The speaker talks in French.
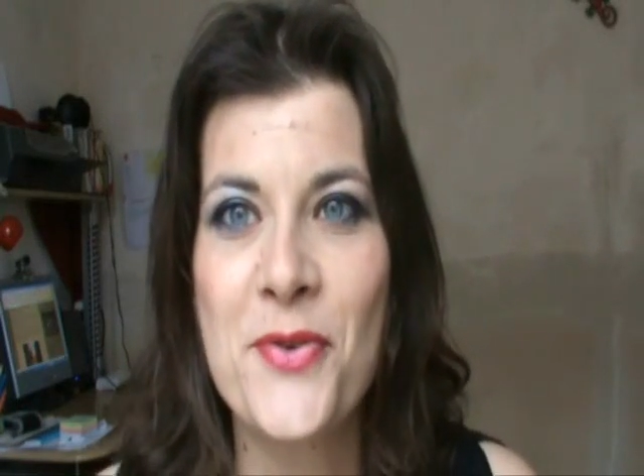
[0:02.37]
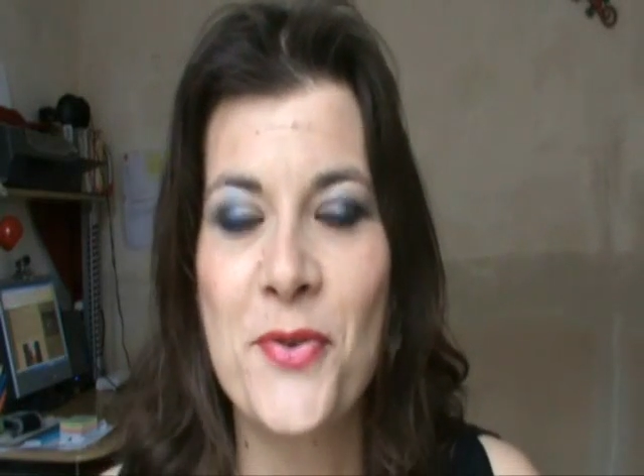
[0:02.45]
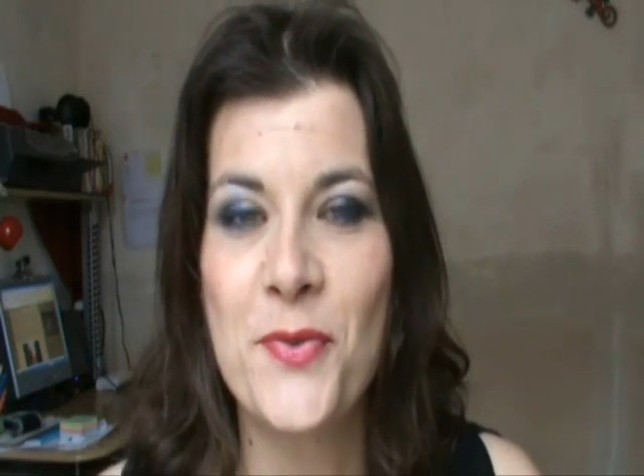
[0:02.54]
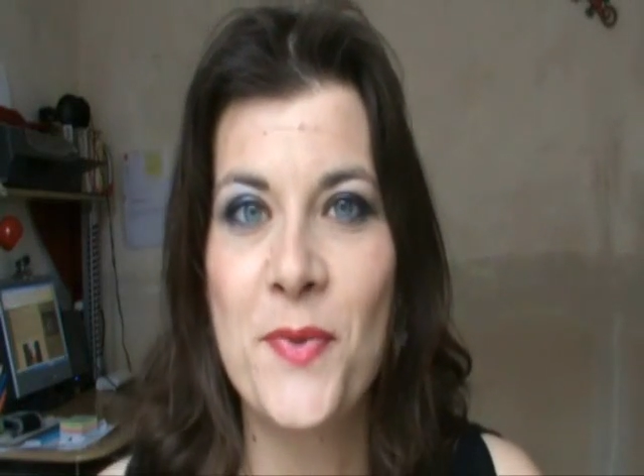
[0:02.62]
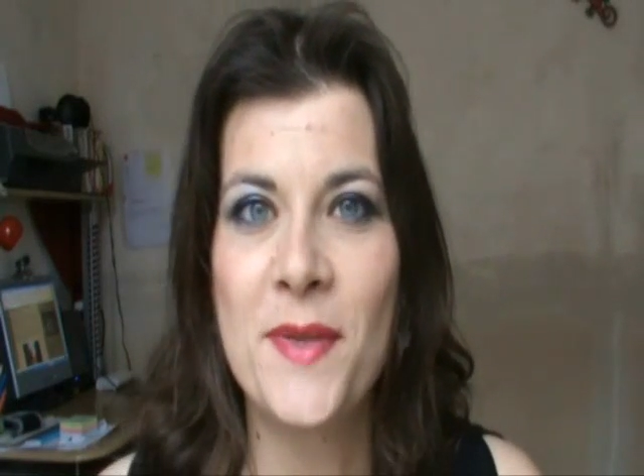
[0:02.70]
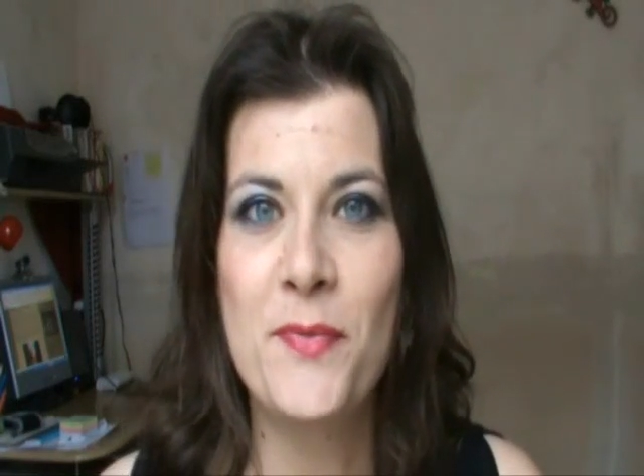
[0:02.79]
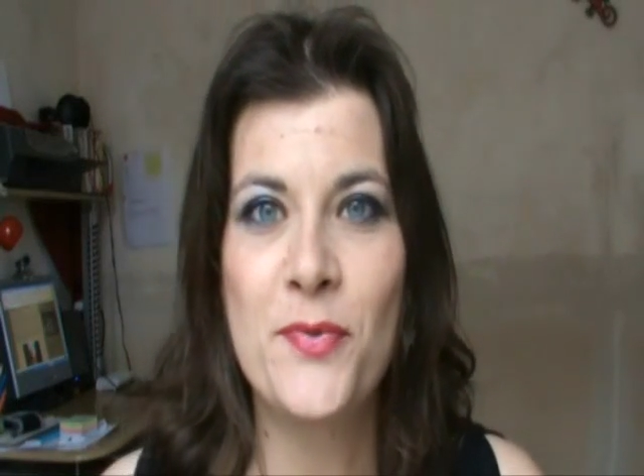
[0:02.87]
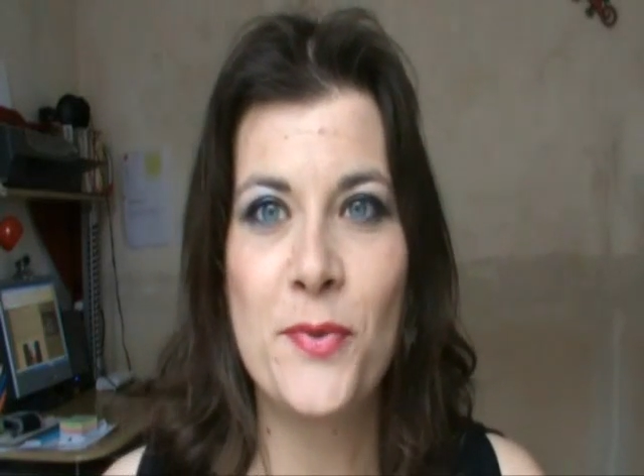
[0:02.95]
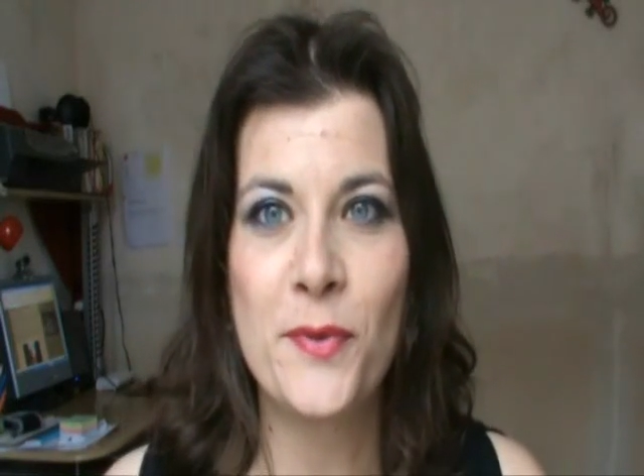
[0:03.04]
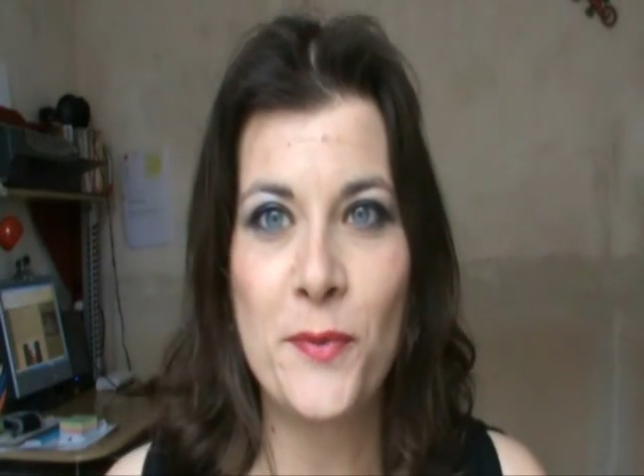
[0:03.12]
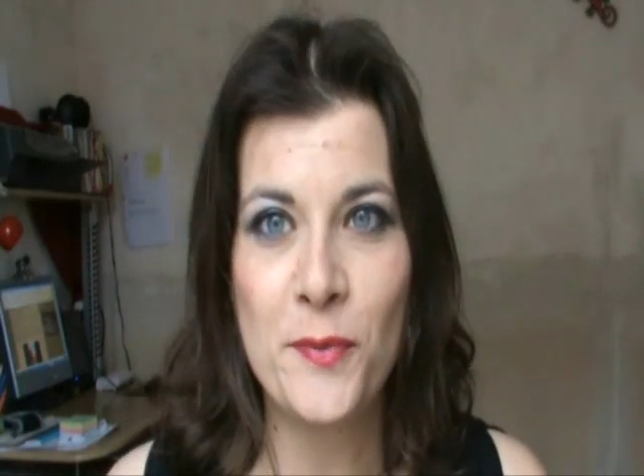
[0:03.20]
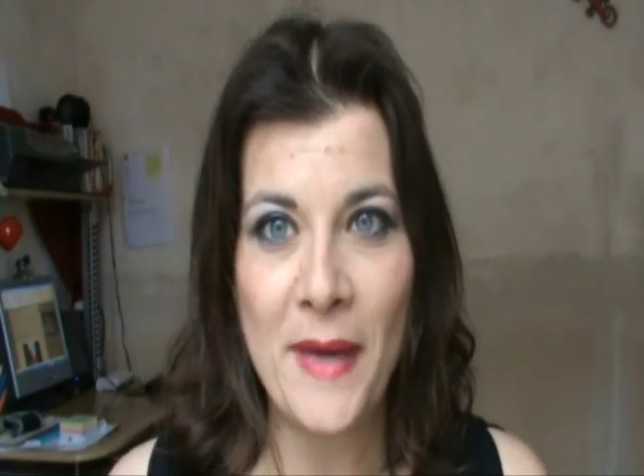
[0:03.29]
aujourd'hui
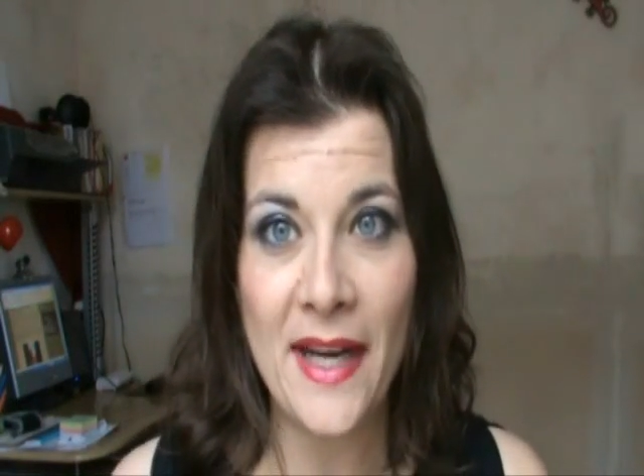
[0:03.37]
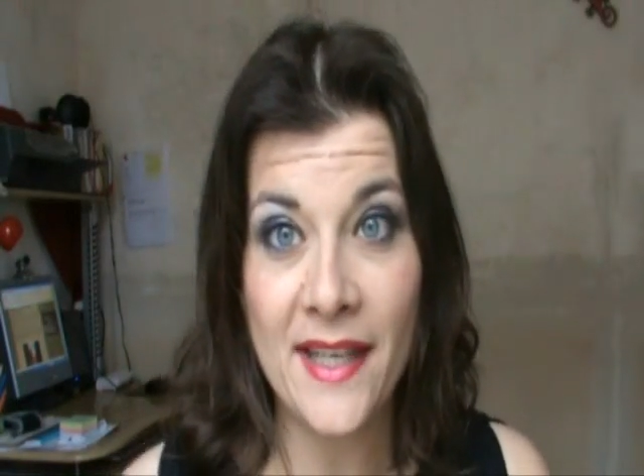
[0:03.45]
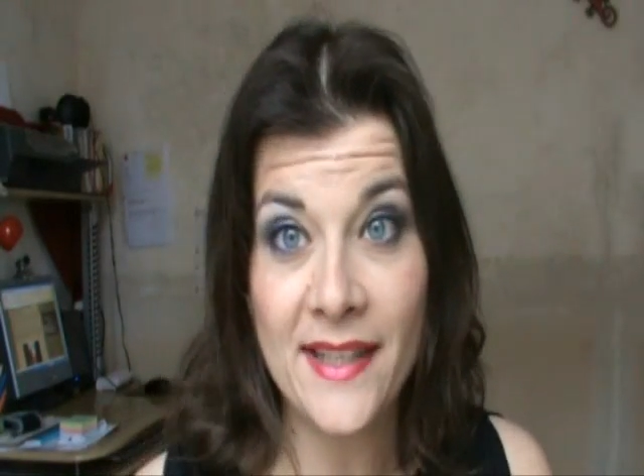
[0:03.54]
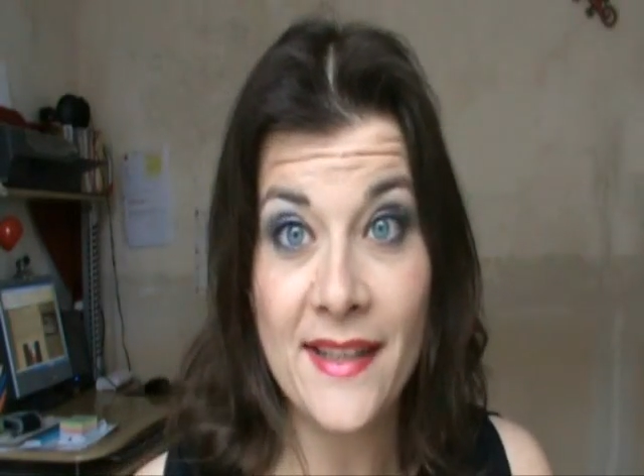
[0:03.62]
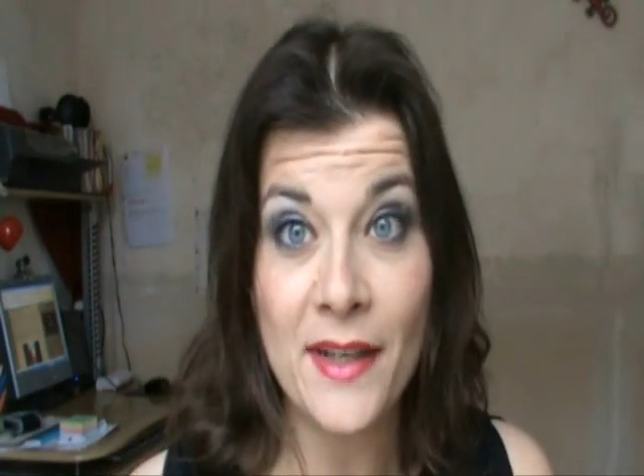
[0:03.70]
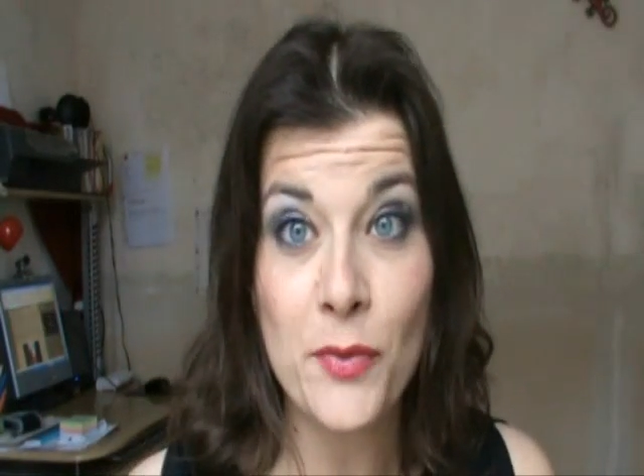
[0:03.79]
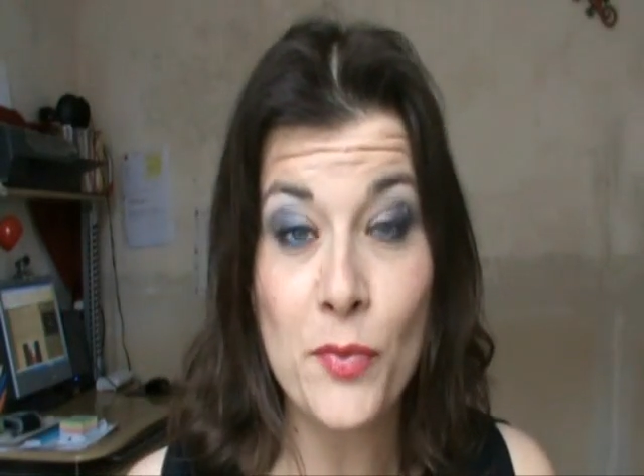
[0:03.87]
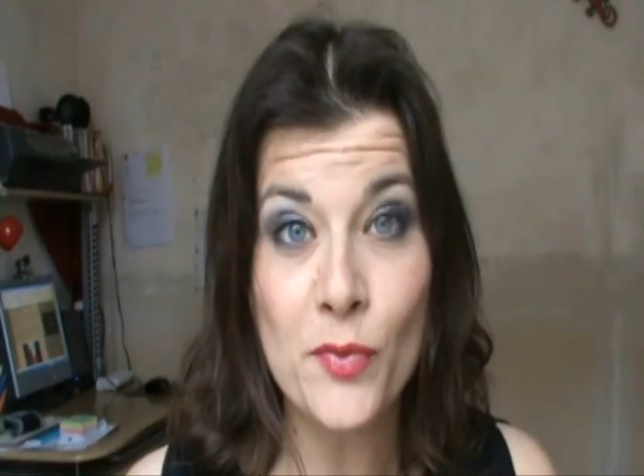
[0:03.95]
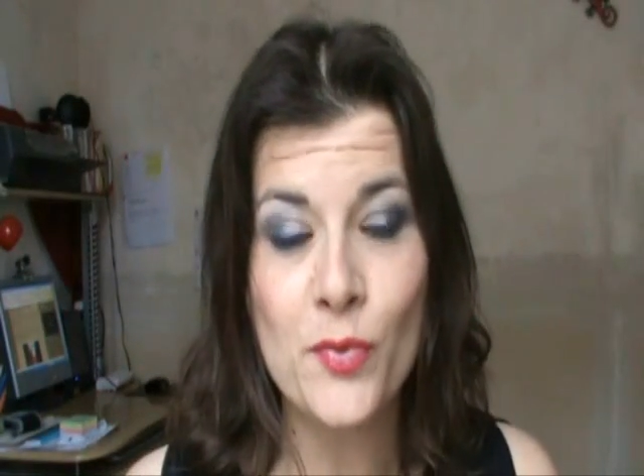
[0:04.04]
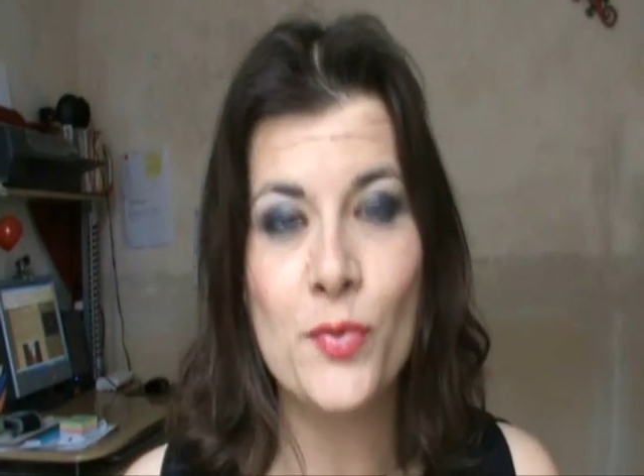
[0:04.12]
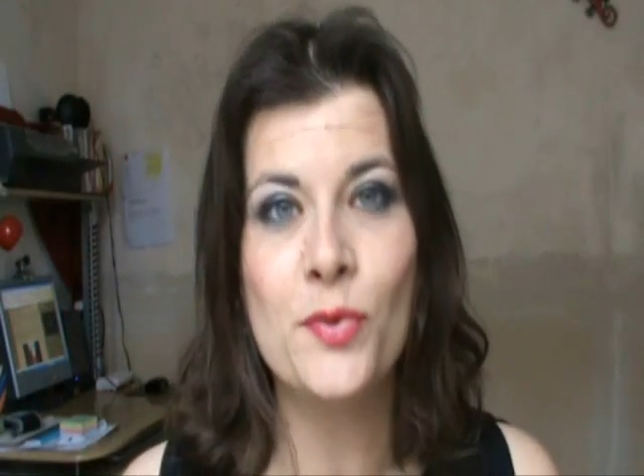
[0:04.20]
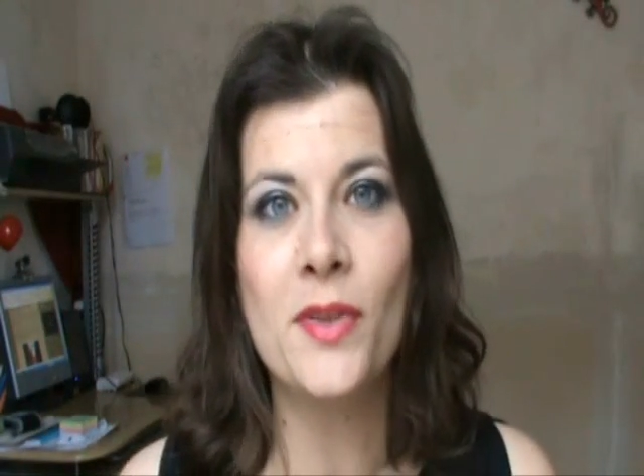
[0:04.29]
pour vous parler d'un
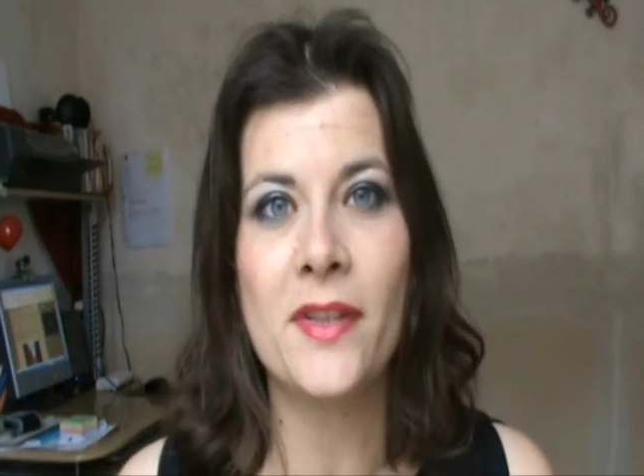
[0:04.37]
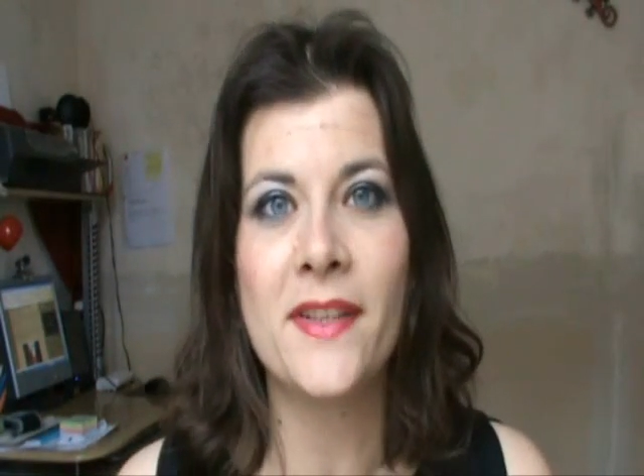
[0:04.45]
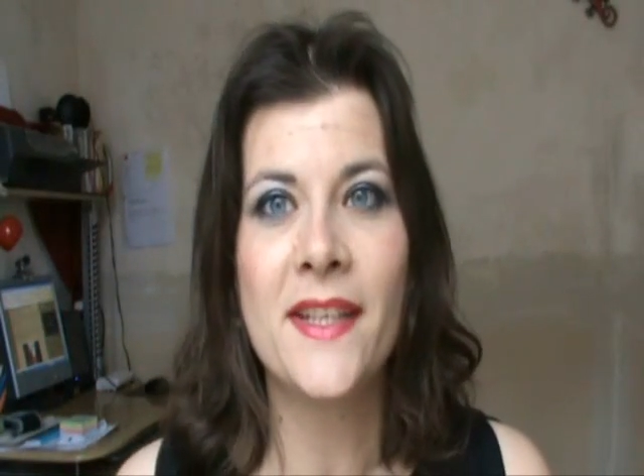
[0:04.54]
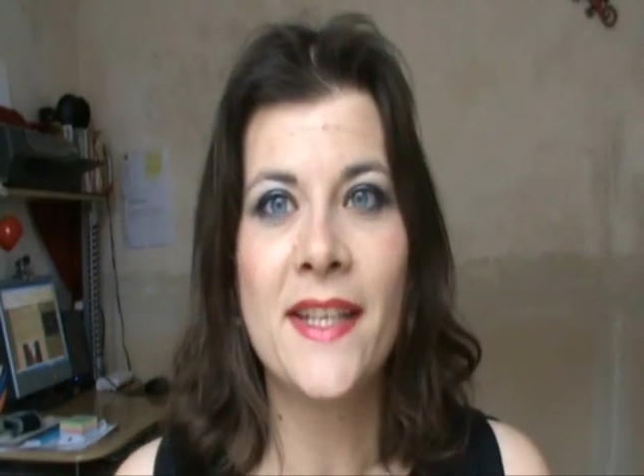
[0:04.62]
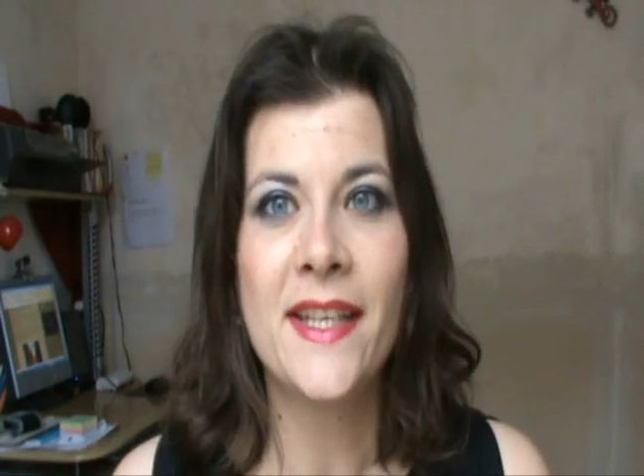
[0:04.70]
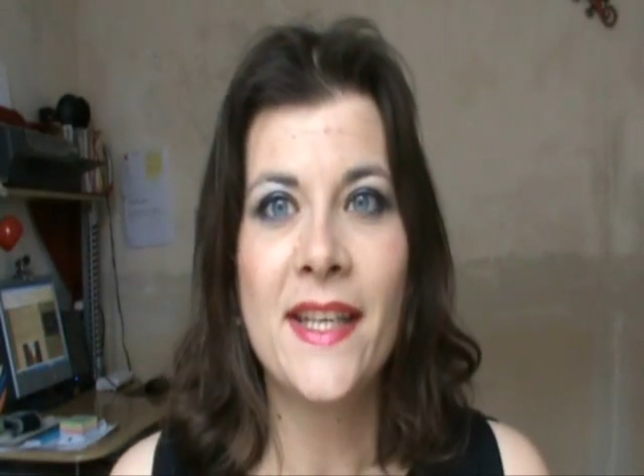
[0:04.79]
concours